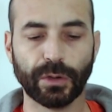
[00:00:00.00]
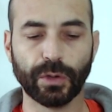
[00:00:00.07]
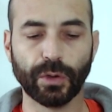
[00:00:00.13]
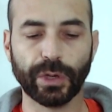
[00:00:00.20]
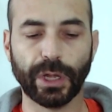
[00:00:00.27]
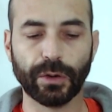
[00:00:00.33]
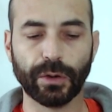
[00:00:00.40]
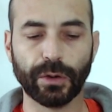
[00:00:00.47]
eu
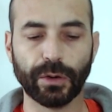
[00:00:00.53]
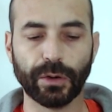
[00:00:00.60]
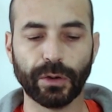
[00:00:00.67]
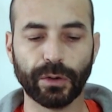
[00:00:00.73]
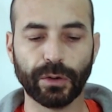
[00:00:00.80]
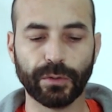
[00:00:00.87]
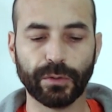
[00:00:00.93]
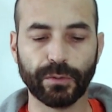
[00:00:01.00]
quero que você
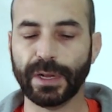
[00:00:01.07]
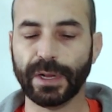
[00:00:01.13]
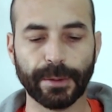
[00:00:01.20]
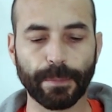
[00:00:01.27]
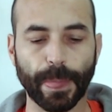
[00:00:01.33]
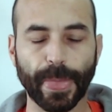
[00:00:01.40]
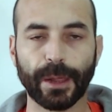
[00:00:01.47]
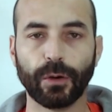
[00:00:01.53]
faça é,
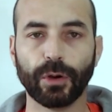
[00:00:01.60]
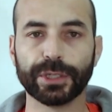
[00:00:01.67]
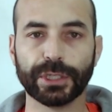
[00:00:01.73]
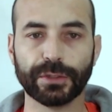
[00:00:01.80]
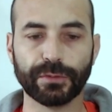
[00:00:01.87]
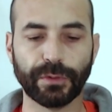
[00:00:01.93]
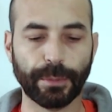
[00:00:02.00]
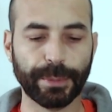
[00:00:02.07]
ó, a gente
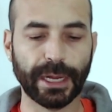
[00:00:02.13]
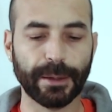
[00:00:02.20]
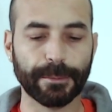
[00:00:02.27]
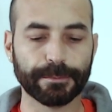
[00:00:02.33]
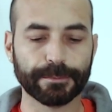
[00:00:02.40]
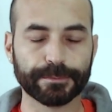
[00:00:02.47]
vai pegar